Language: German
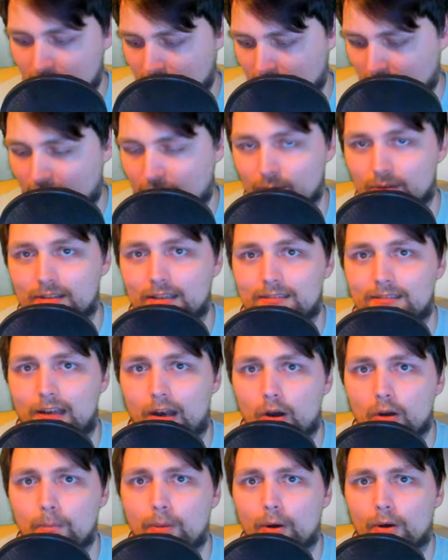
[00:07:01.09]
Dadurch, dass der
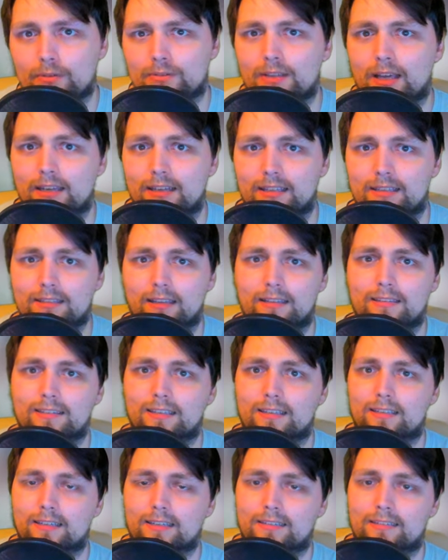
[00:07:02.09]
Logpost ja nichts an
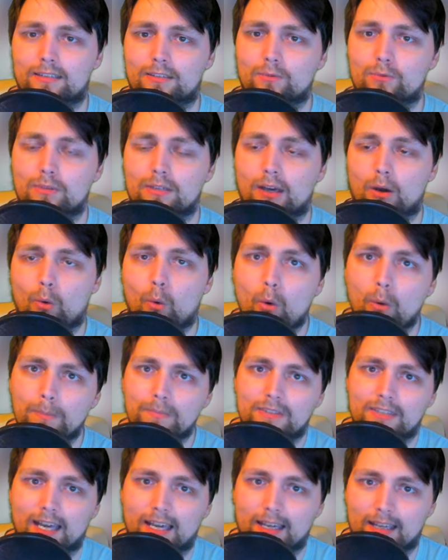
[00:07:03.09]
sich richtig gut nach oben
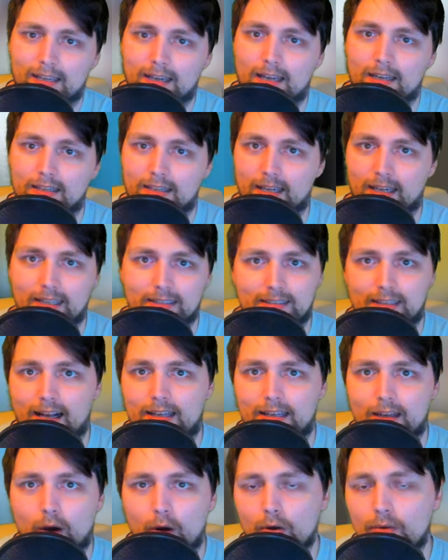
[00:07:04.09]
zeigen kann, dreht sie
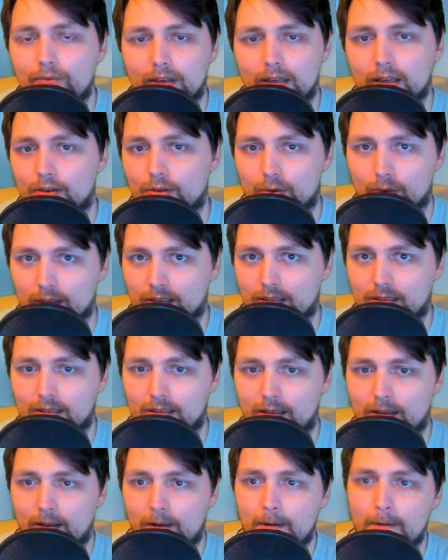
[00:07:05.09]
halt auch wieder durch.
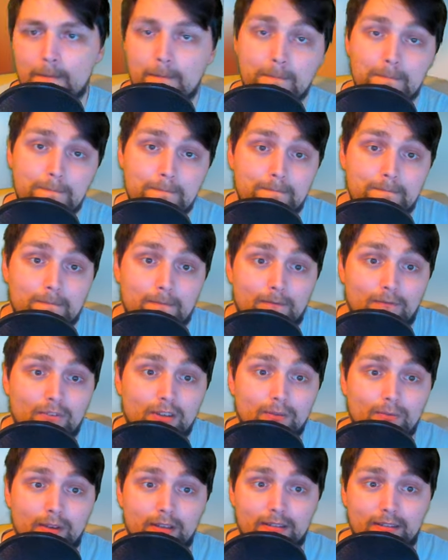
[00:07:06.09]

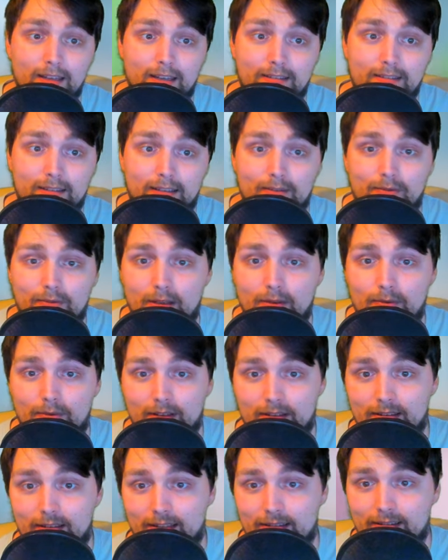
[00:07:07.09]
Wir wissen es nicht, wir
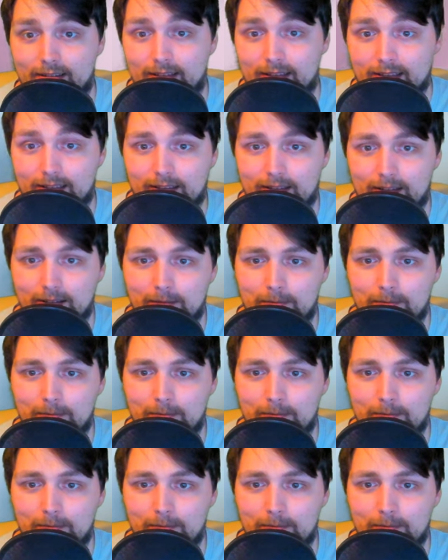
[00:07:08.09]
wissen es nicht.